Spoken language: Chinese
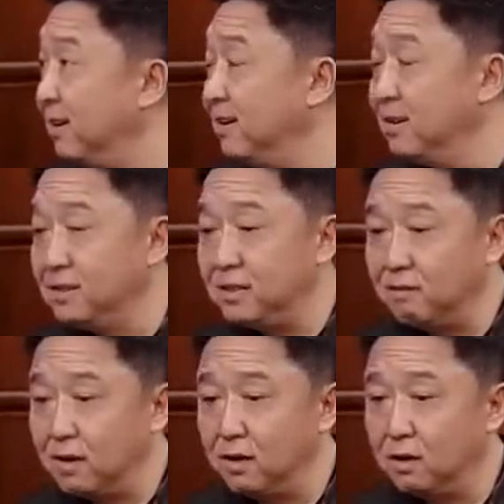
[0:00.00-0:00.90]
嗯，写
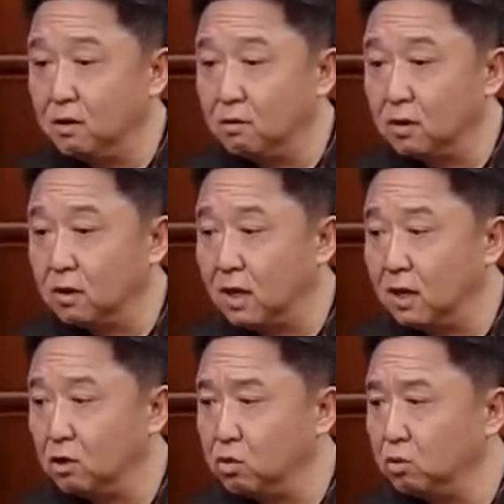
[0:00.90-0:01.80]
完以后呢，
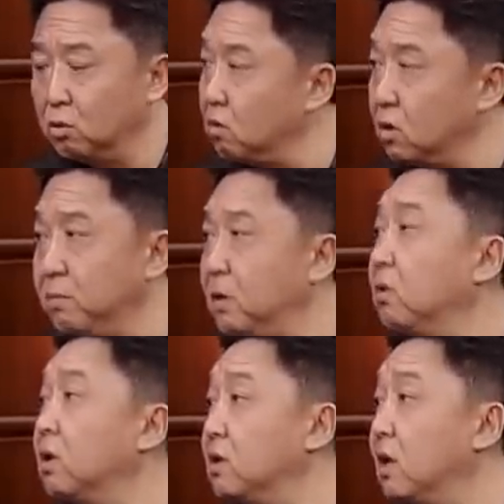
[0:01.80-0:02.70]
他的创作过程没
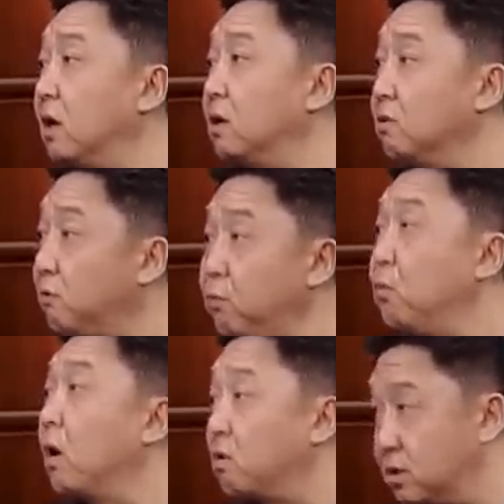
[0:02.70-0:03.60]
准很长，
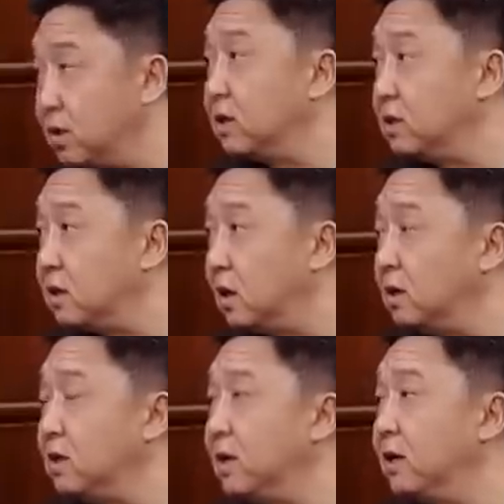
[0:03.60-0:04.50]
副稿时间很长，
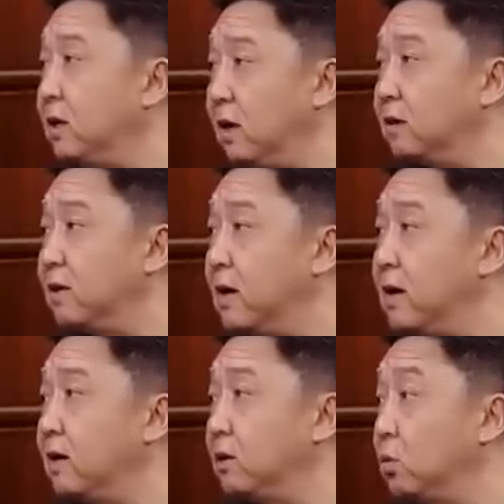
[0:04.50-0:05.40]
一两年
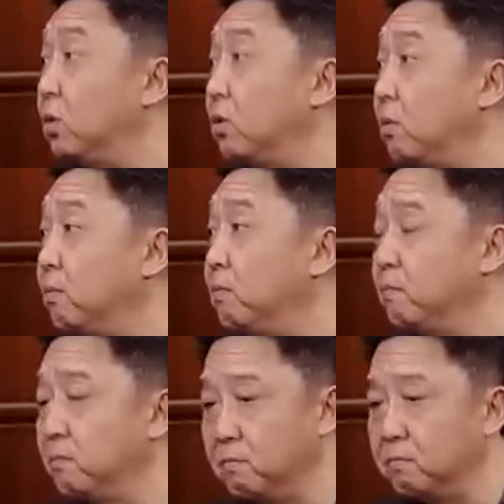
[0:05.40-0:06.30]
啊都有，
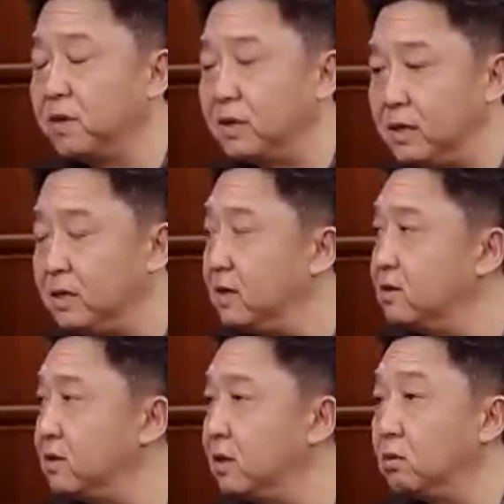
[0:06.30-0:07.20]
嗯，半年一年
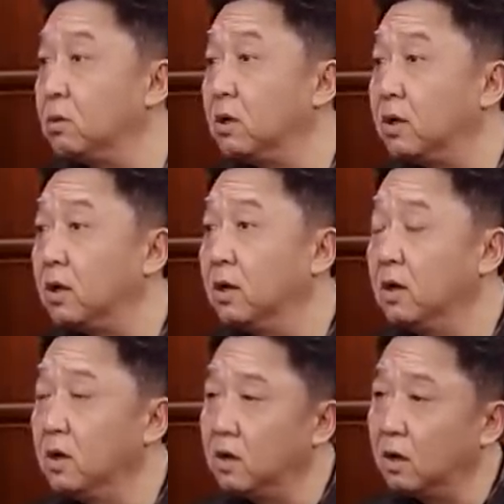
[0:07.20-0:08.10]
时间都可以。
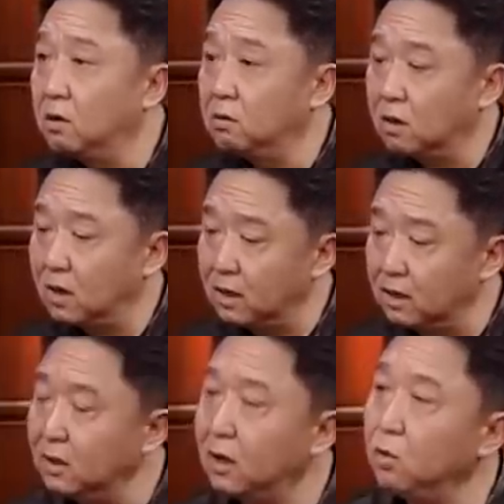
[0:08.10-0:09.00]
然后呢，他
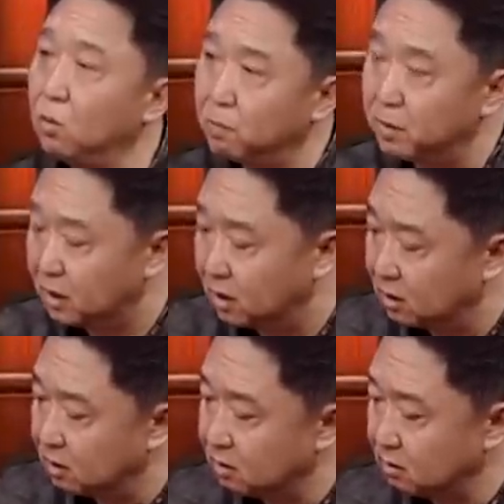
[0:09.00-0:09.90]
一旦落笔，